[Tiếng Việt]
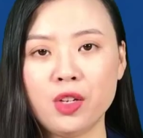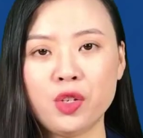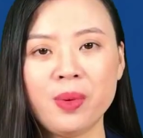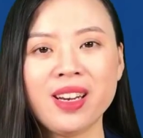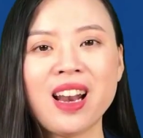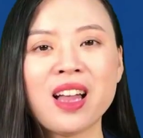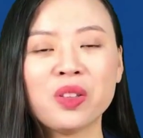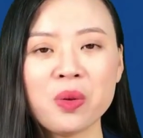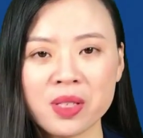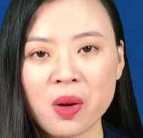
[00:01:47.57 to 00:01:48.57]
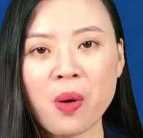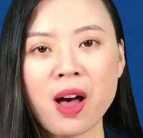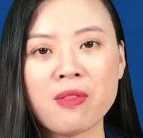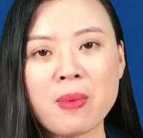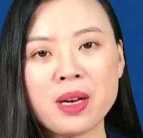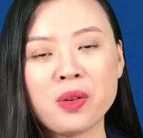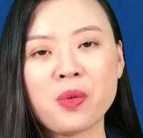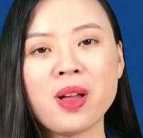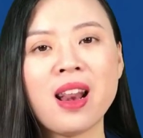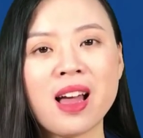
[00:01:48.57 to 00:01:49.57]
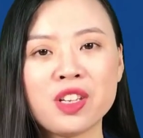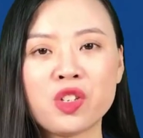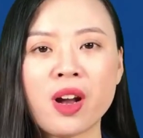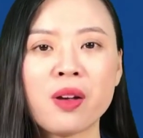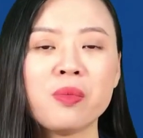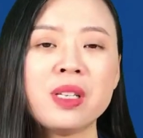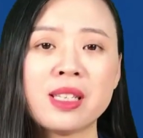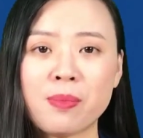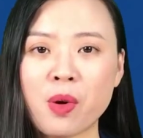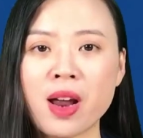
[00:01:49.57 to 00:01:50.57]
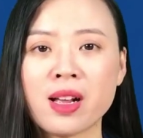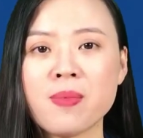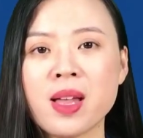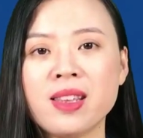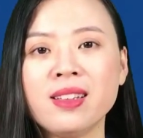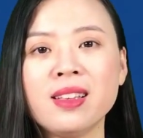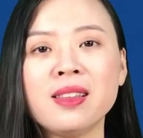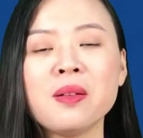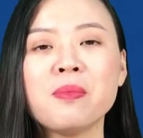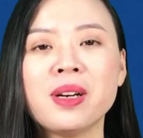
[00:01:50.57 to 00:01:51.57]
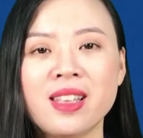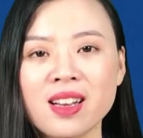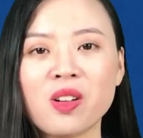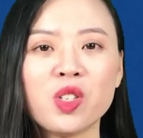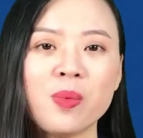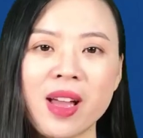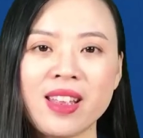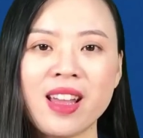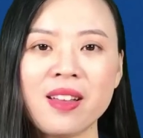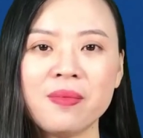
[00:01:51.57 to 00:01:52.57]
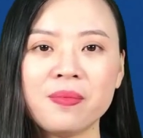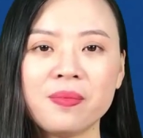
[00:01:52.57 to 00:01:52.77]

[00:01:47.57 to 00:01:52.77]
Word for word: Chúng mình là Top Sao Hoa và bạn đừng quên like, share cũng như subscribe để cập nhật những tin tức mới nhất có trong ngày nhé!